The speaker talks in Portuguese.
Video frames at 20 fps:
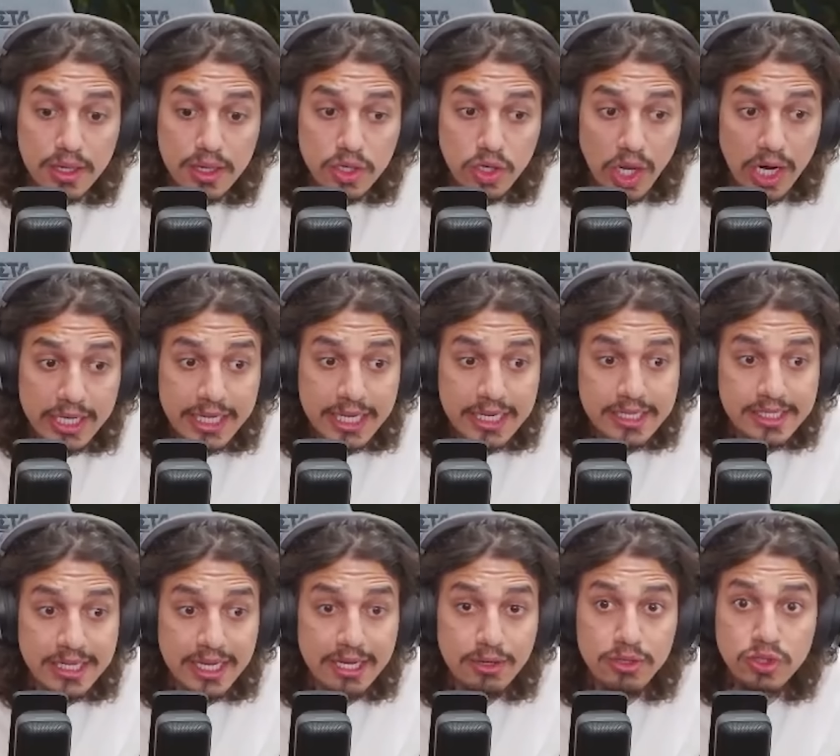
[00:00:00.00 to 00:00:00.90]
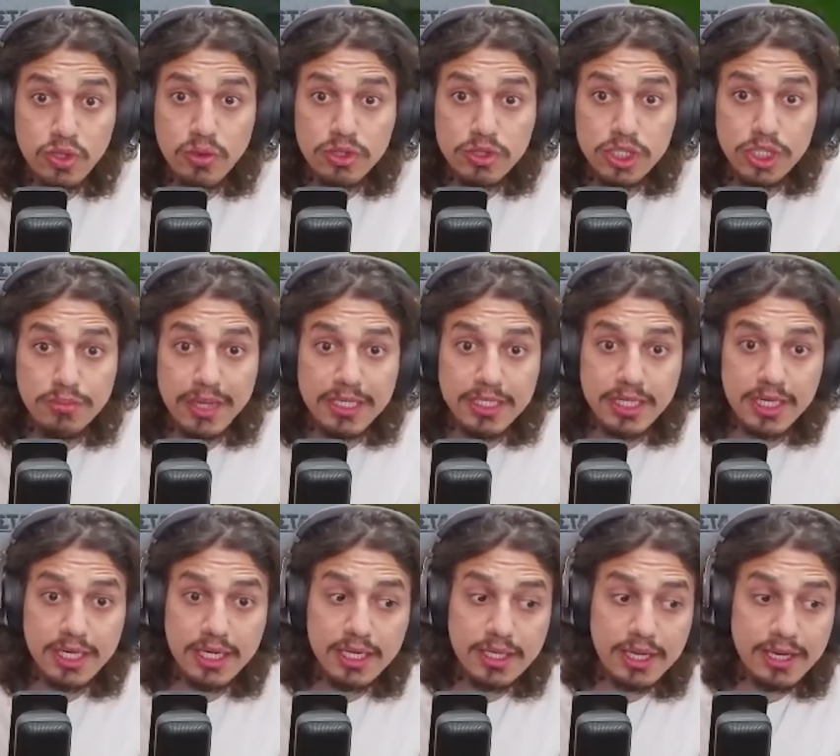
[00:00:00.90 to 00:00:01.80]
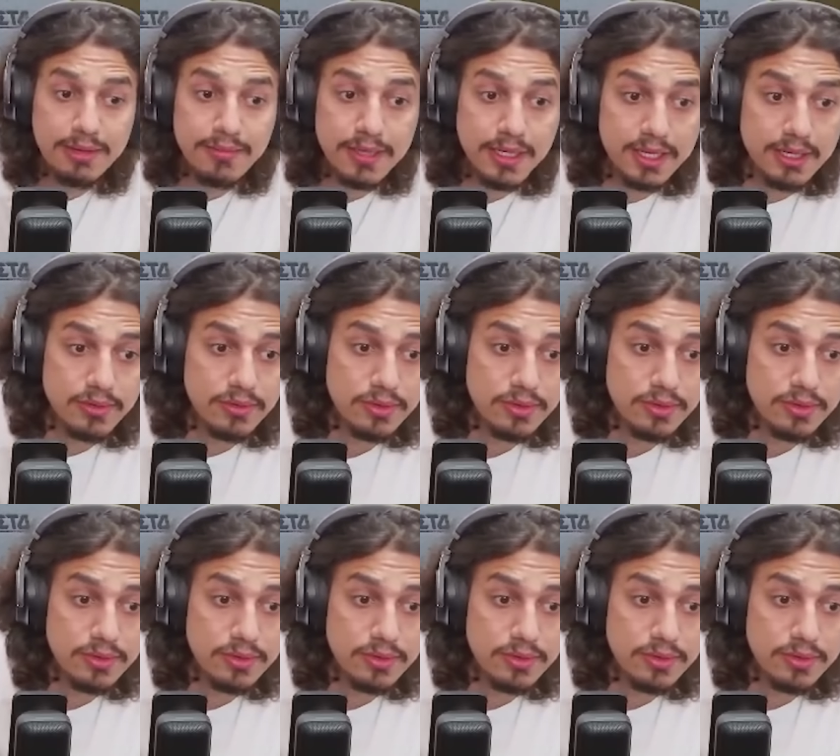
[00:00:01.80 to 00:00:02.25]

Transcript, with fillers: E olha que eles nem usou o ultimate ainda, hein, mano.